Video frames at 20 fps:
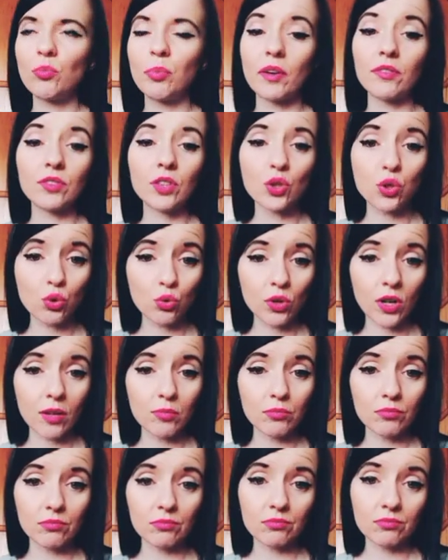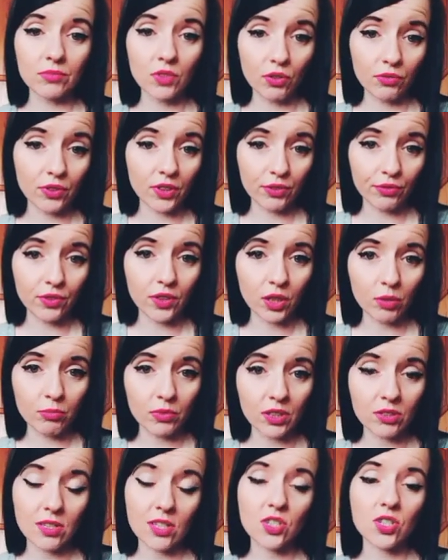Pewnie szukam nowej
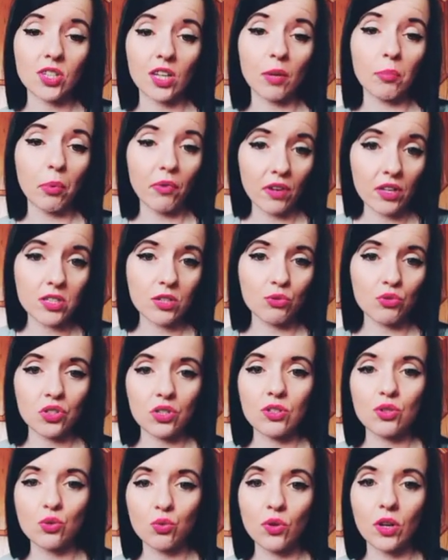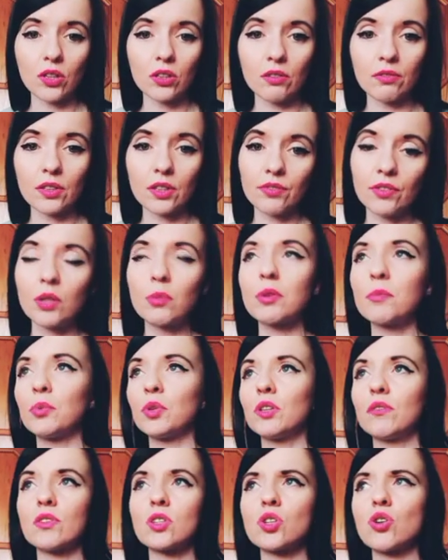firmy, coś tak powiedział, że szuka nowej firmy,
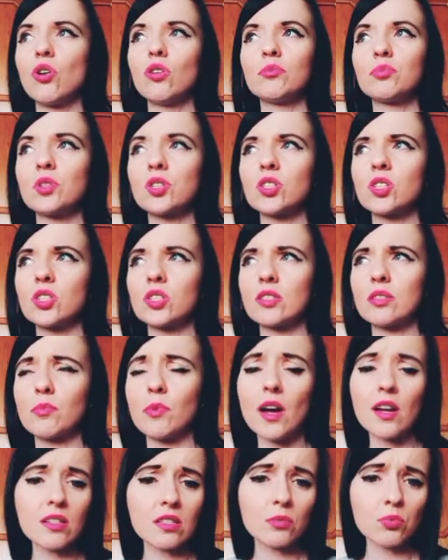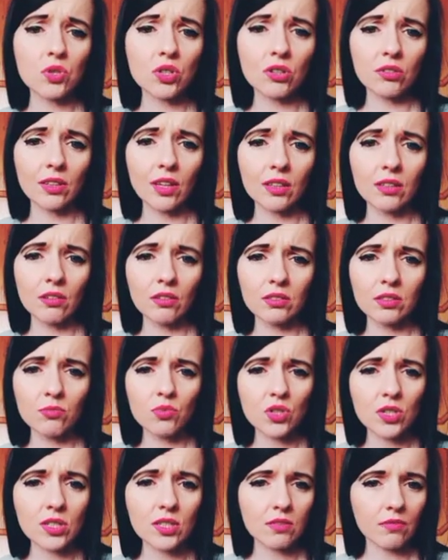ponieważ on przecież jest bardzo przekonany o tym,
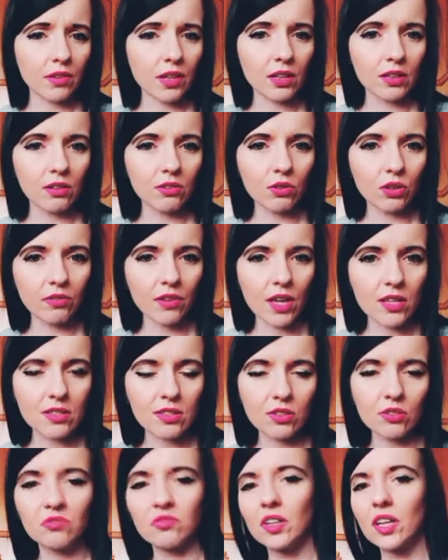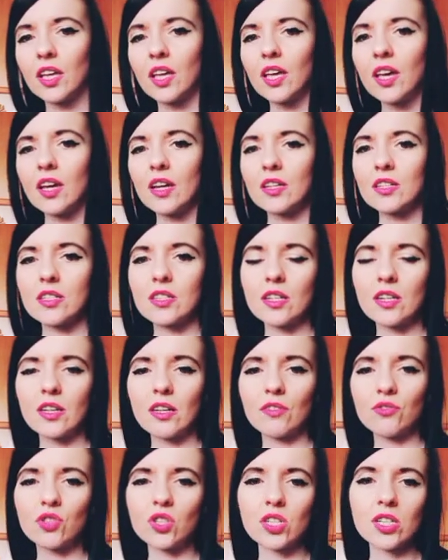że jest wielką gwiazdą,
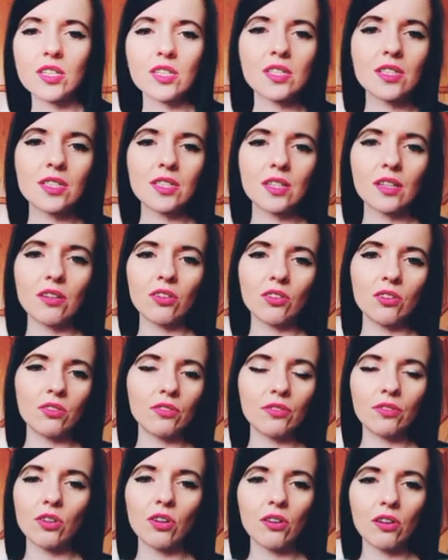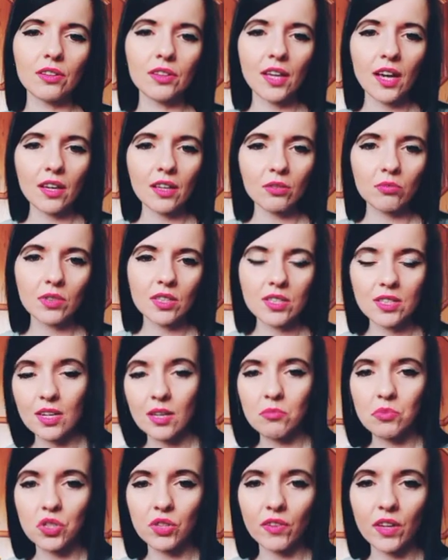że wszyscy go oglądają na
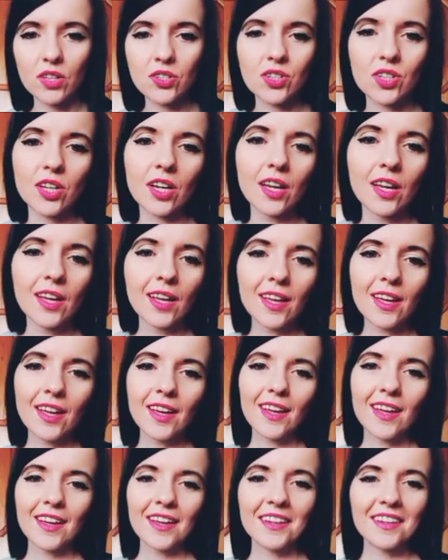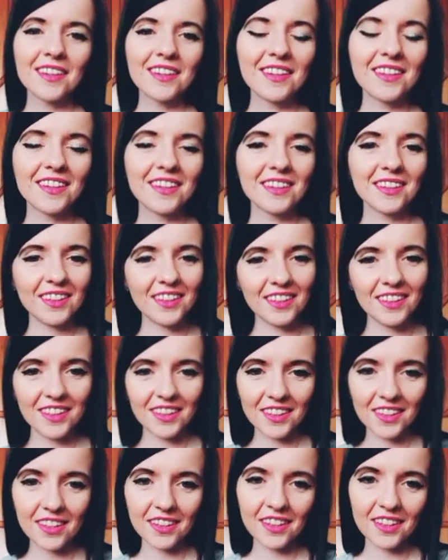całym świecie e,
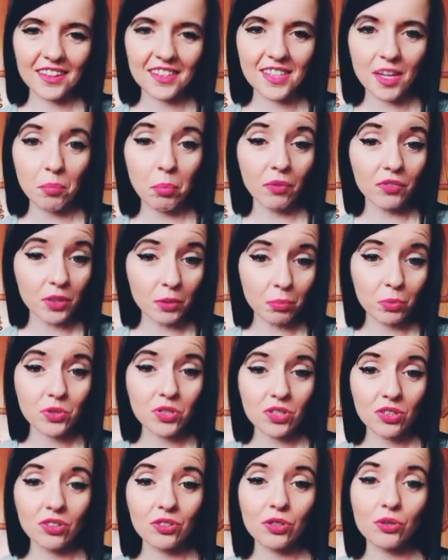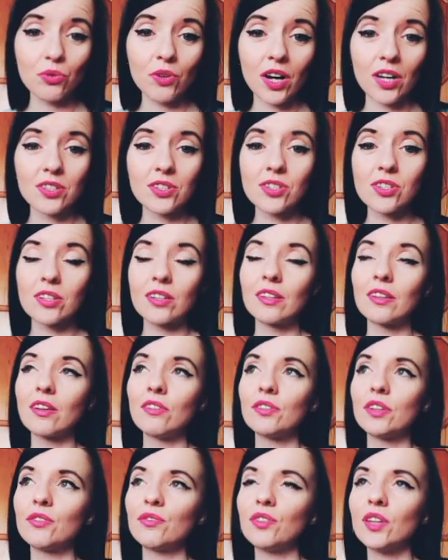i, i zapewne poszedł szukać
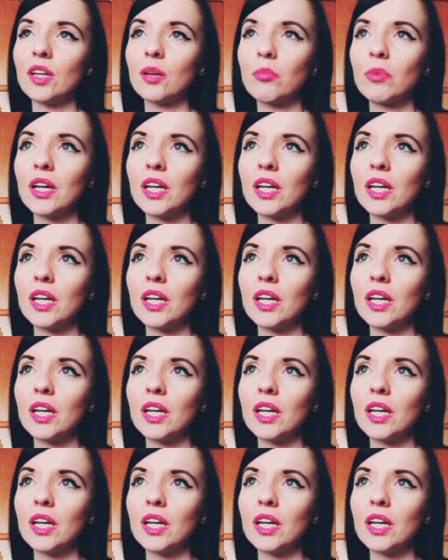nowej firmy.